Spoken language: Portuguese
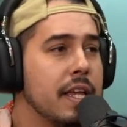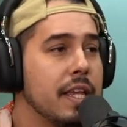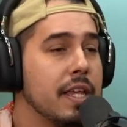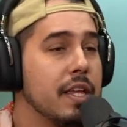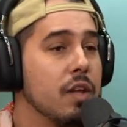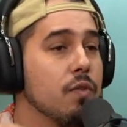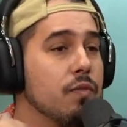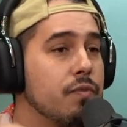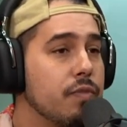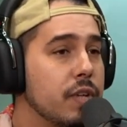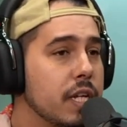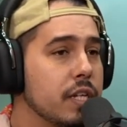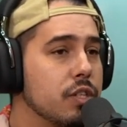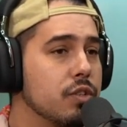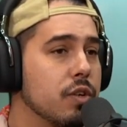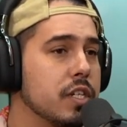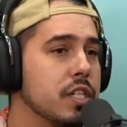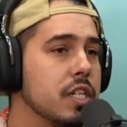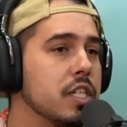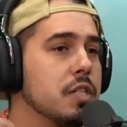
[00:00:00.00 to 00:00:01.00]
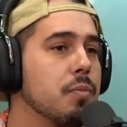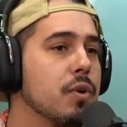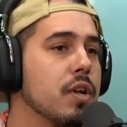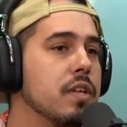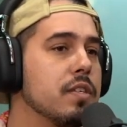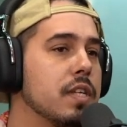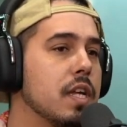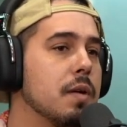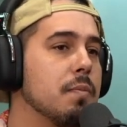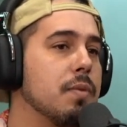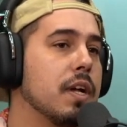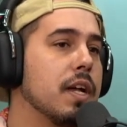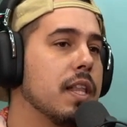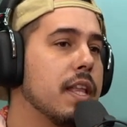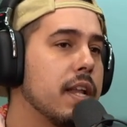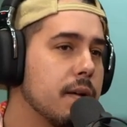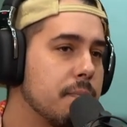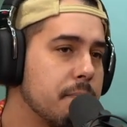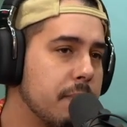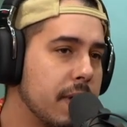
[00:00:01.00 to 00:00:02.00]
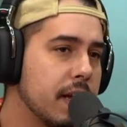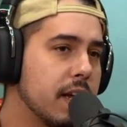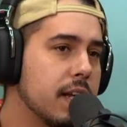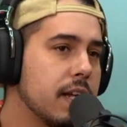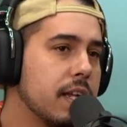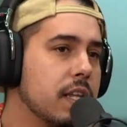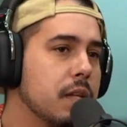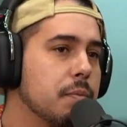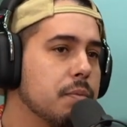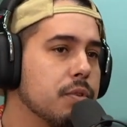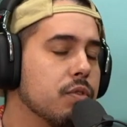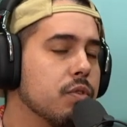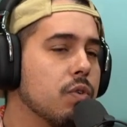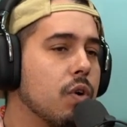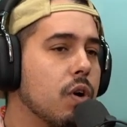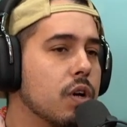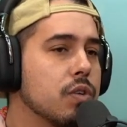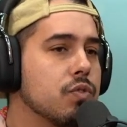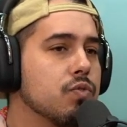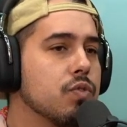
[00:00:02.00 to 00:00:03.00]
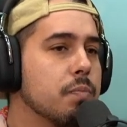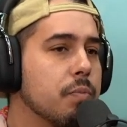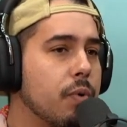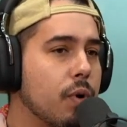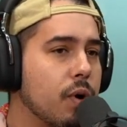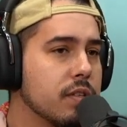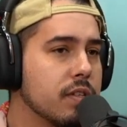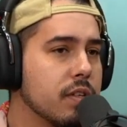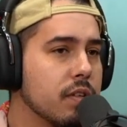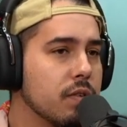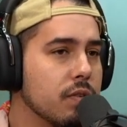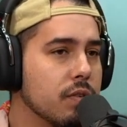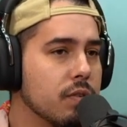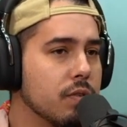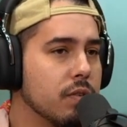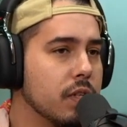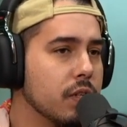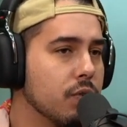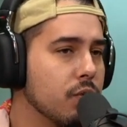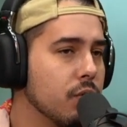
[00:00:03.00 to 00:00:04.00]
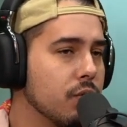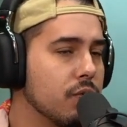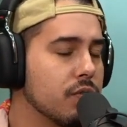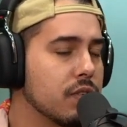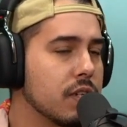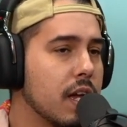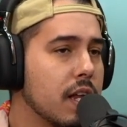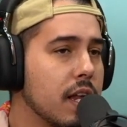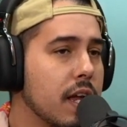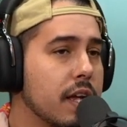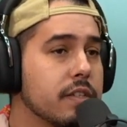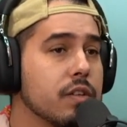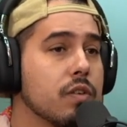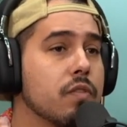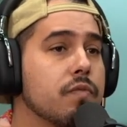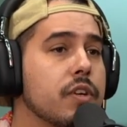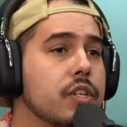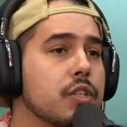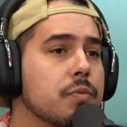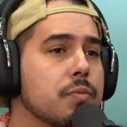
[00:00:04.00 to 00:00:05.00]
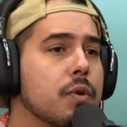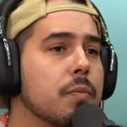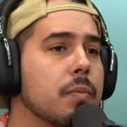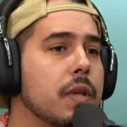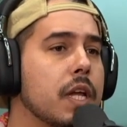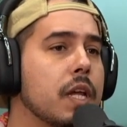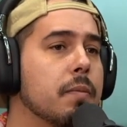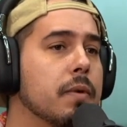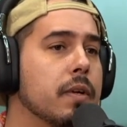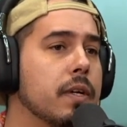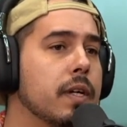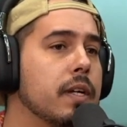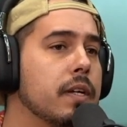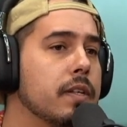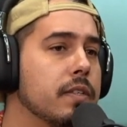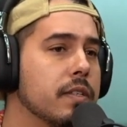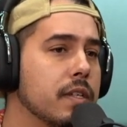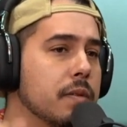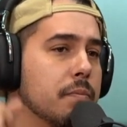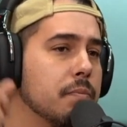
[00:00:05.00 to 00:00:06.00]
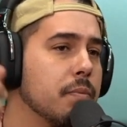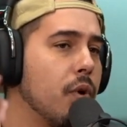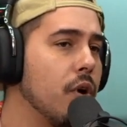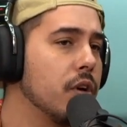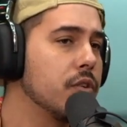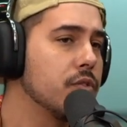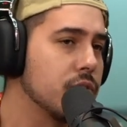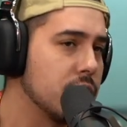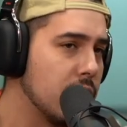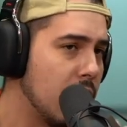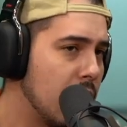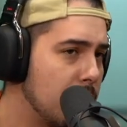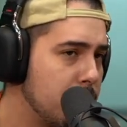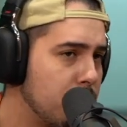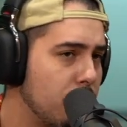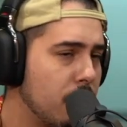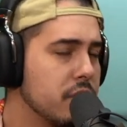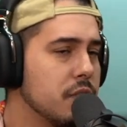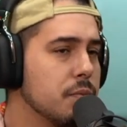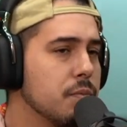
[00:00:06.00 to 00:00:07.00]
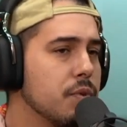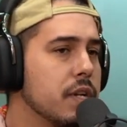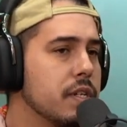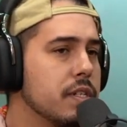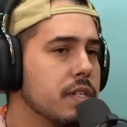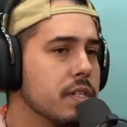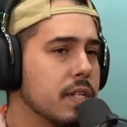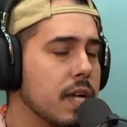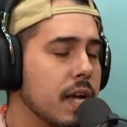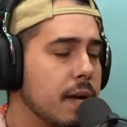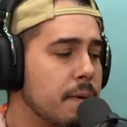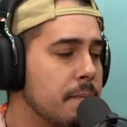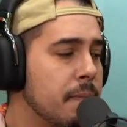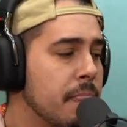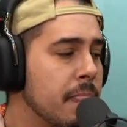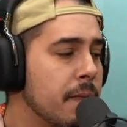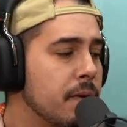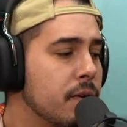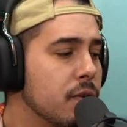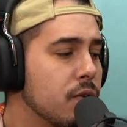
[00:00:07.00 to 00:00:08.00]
Eu vejo, a gente, por exemplo, a galera pega clipe do nosso e posta no, no, em outros canais, eu não vejo problema. Sim, pode usar, pode monetizar.